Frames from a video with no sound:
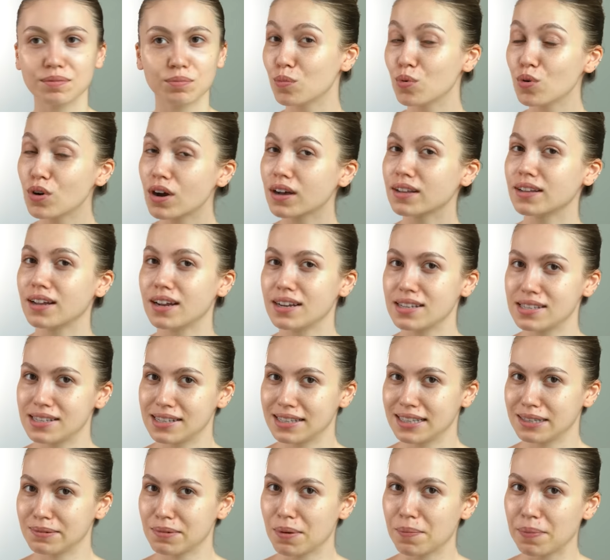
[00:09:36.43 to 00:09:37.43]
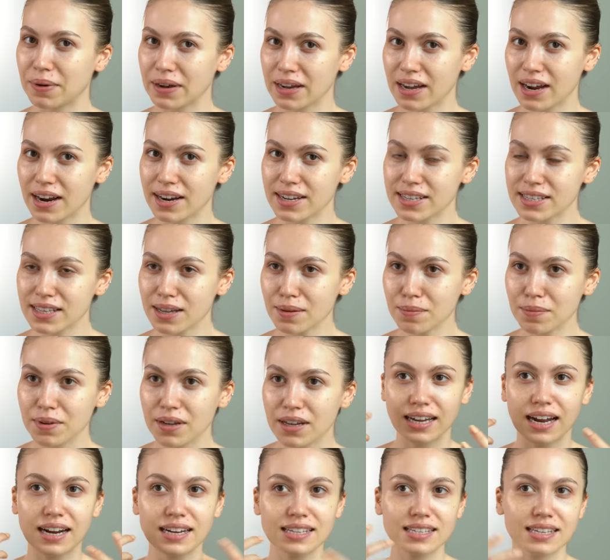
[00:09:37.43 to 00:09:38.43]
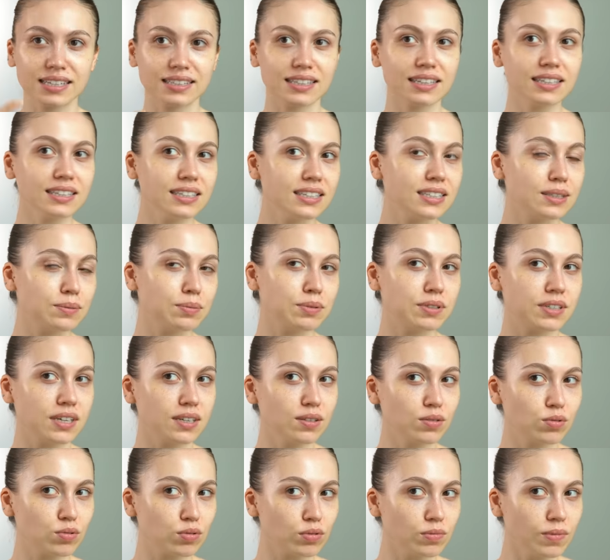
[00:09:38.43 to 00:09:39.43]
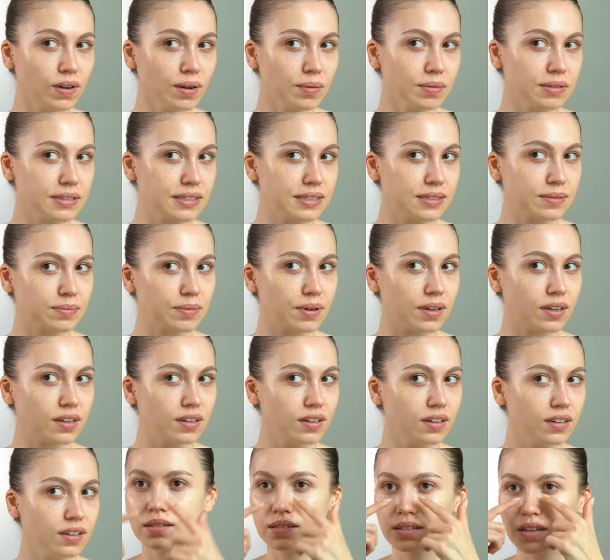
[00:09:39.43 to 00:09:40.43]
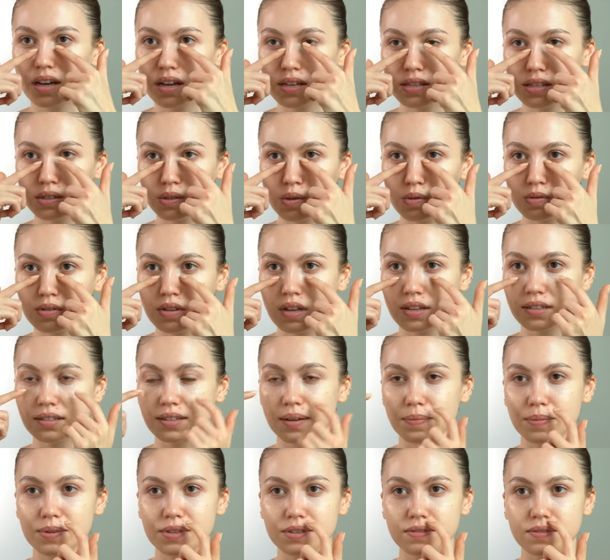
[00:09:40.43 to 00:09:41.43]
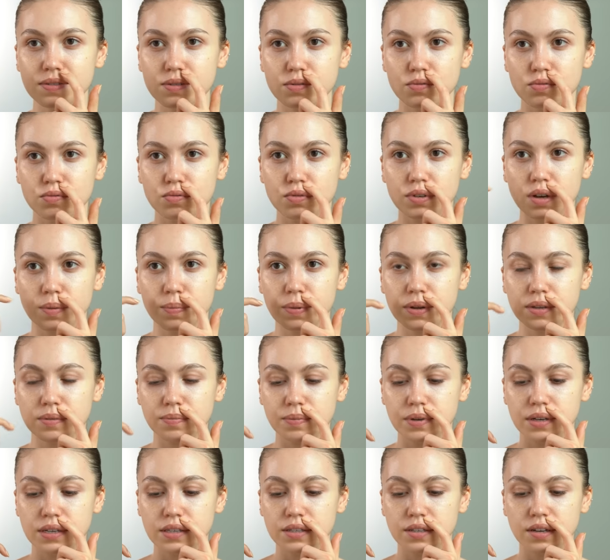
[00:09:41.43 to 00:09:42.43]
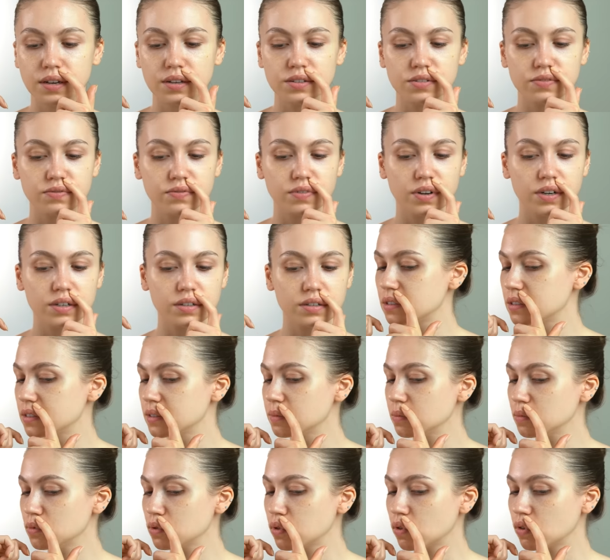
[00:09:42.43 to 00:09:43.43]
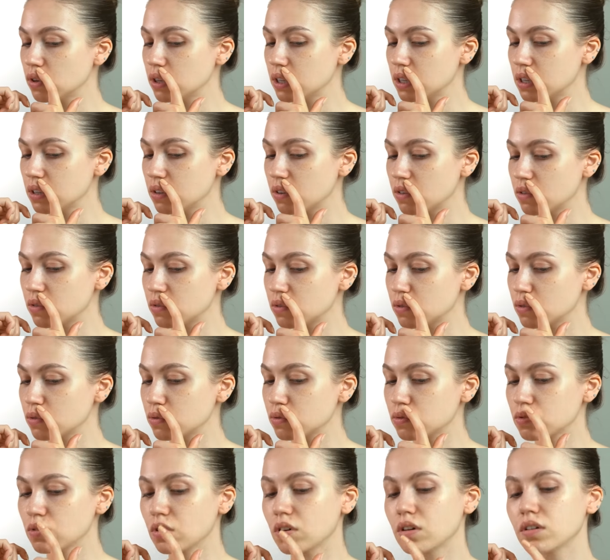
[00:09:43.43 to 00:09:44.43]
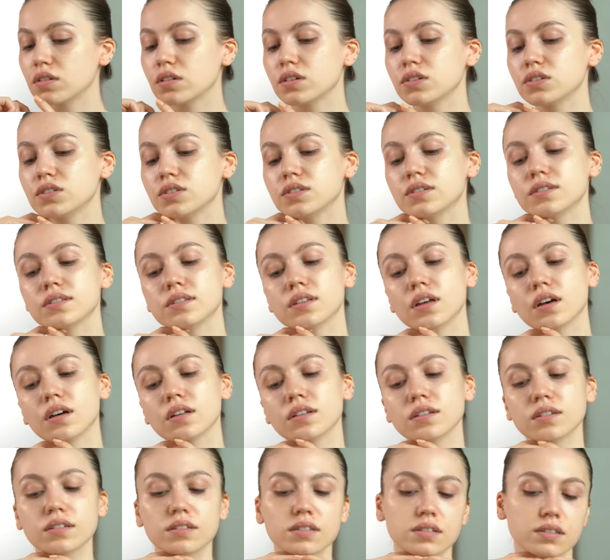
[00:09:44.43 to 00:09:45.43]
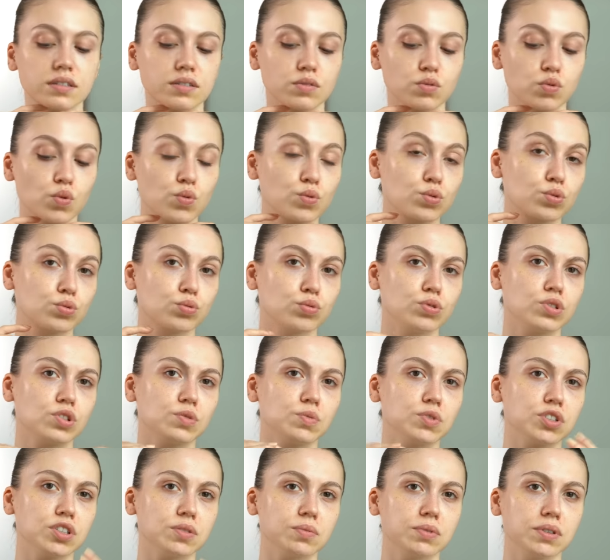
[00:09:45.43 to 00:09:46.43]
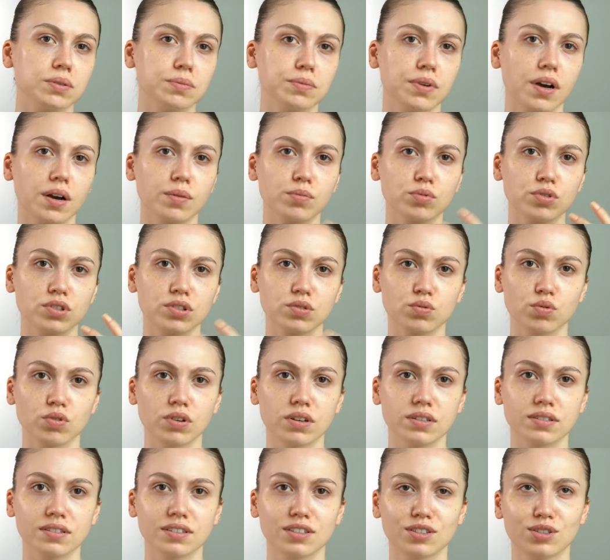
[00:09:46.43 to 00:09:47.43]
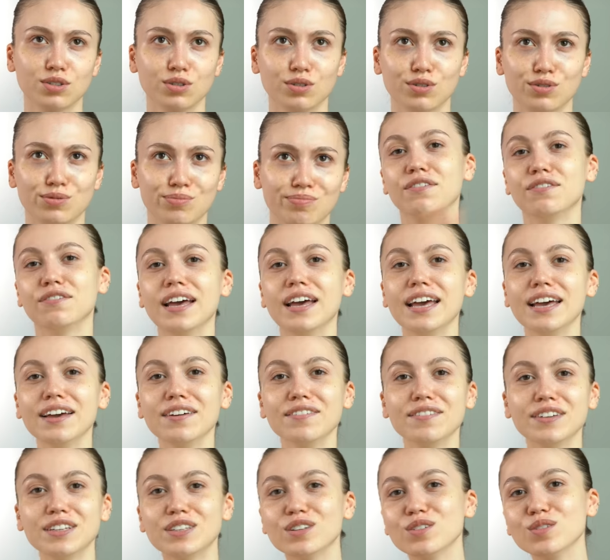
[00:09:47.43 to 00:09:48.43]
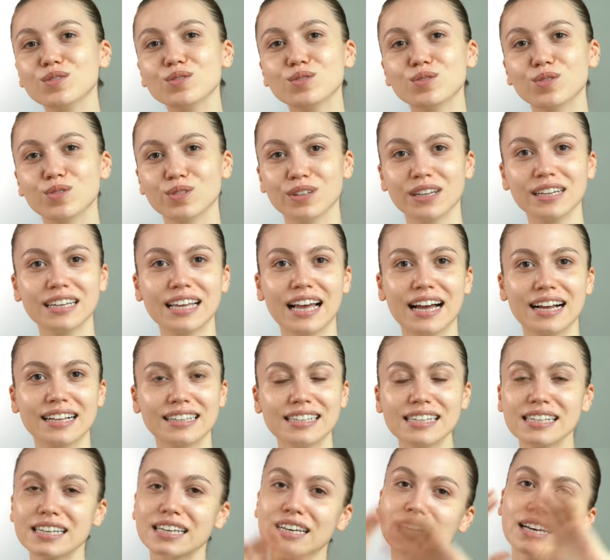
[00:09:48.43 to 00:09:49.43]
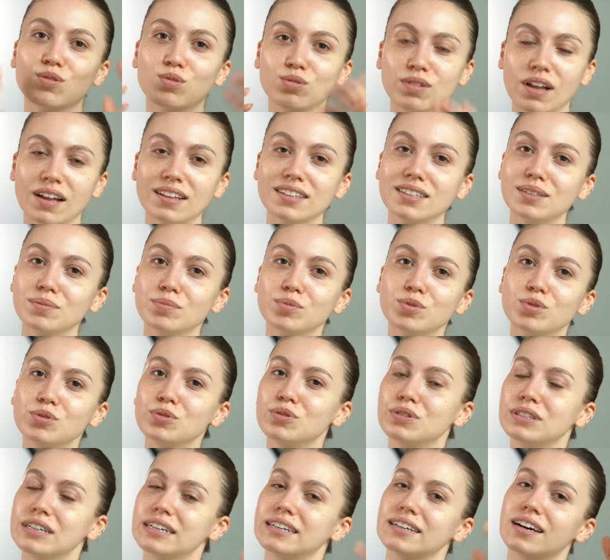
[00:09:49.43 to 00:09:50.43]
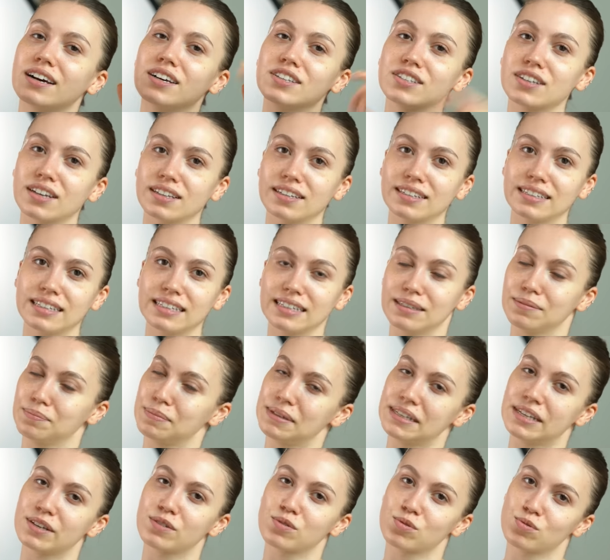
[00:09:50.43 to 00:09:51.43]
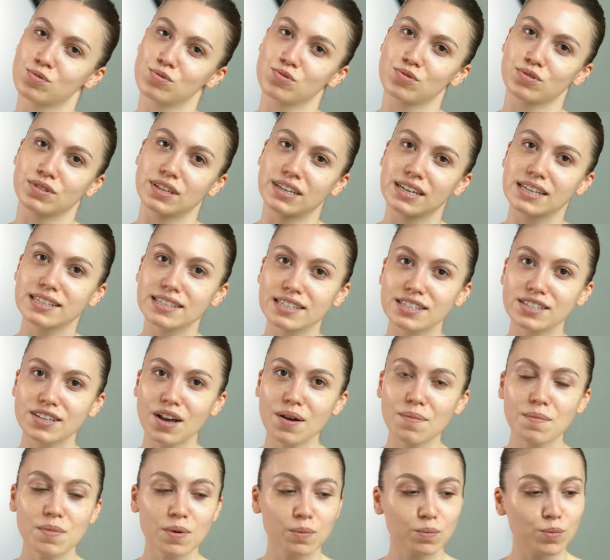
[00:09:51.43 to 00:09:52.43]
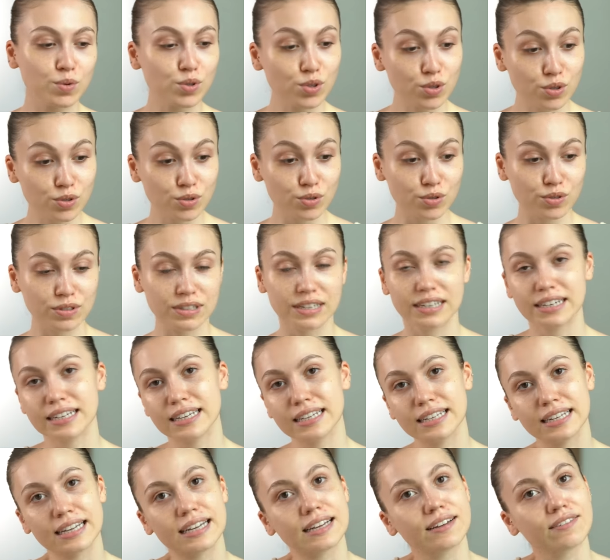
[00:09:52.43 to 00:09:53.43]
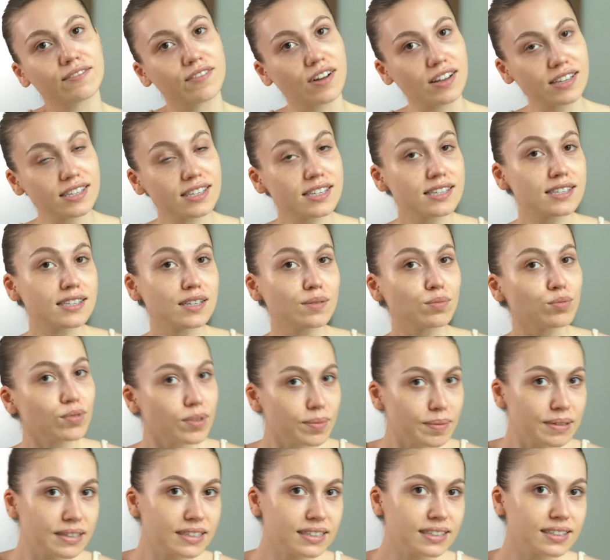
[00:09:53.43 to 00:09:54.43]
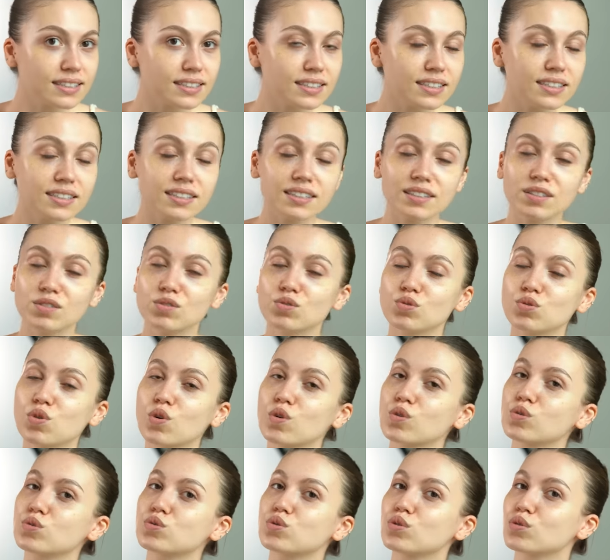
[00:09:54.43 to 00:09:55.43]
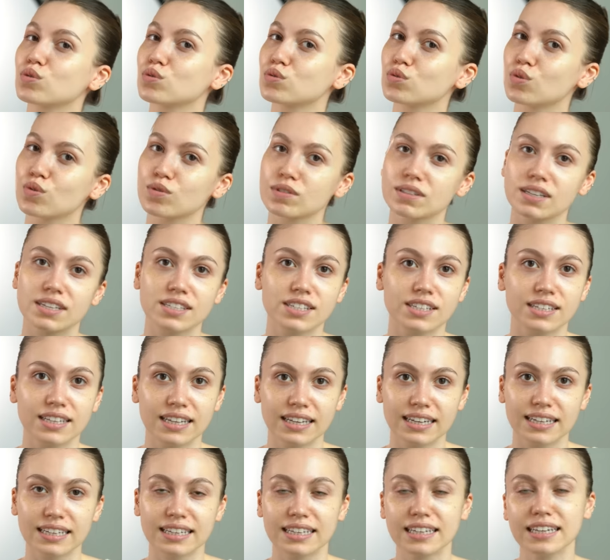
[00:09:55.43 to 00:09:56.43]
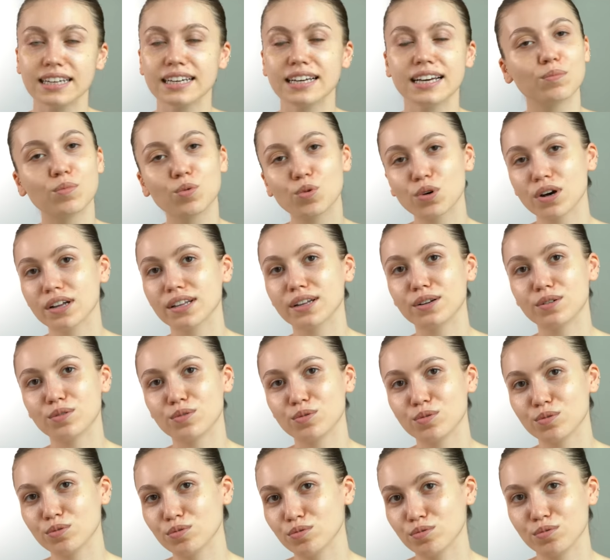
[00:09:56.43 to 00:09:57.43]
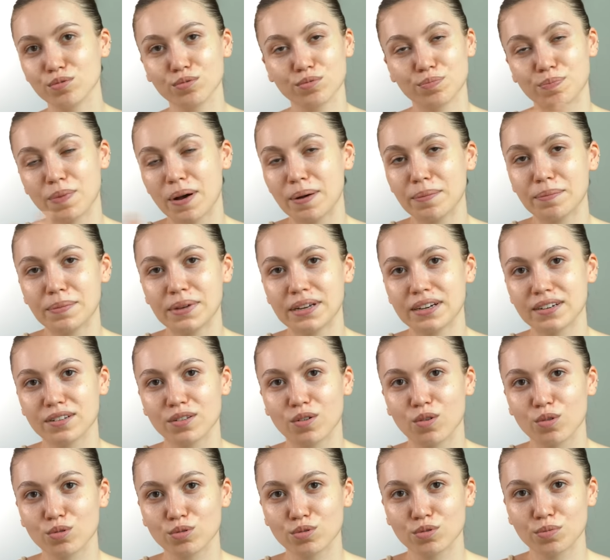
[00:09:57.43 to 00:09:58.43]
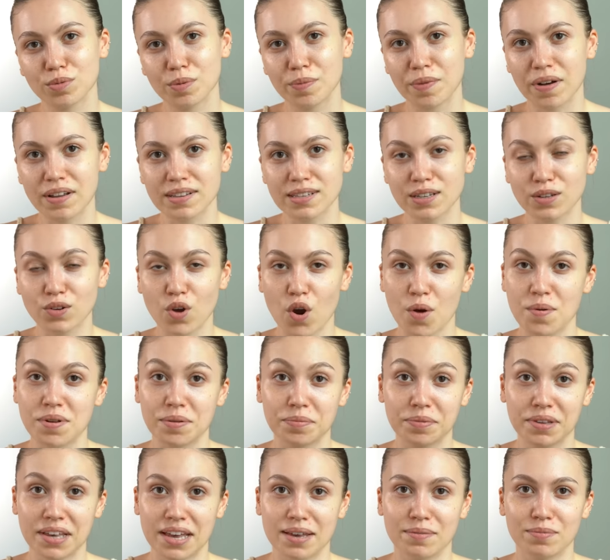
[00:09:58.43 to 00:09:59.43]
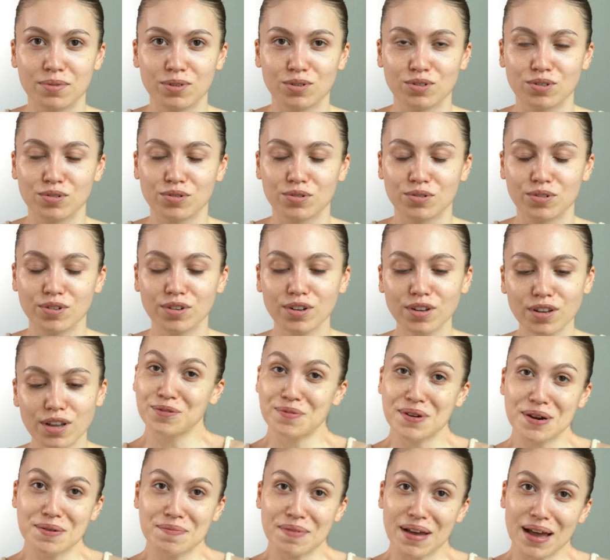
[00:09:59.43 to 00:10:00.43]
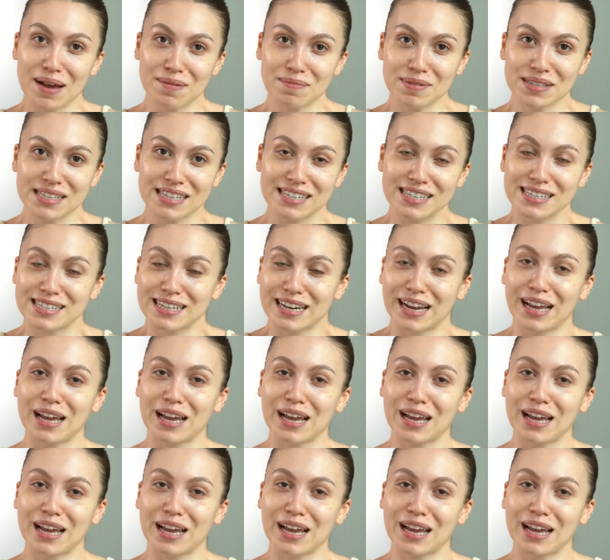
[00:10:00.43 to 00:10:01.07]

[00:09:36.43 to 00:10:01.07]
Bu kadar cildime bakarsam gerçekten hiçbir şey sürmem cildime ya. Sadece göz alt kapatıcı şunu kapatmaya ihtiyacım var. Cildim çok iyi görünüyor şu an. Aşırı sağlıklı. Çok su içmişim gibi halbuki çok az içiyorum. ve videonun sonuna geldik. Kullandığım bütün ürünleri aşağıdaki bilgi kutucuğuna yazacağım. Bütün ürünleri yine Watsons'ta bulabilirsiniz. Çok çok çok seçenekli. Bu kadar ürün ben bir yerde olduğu bir mağaza görmedim K-Beauty ürününün. Umarım beğenmişsinizdir.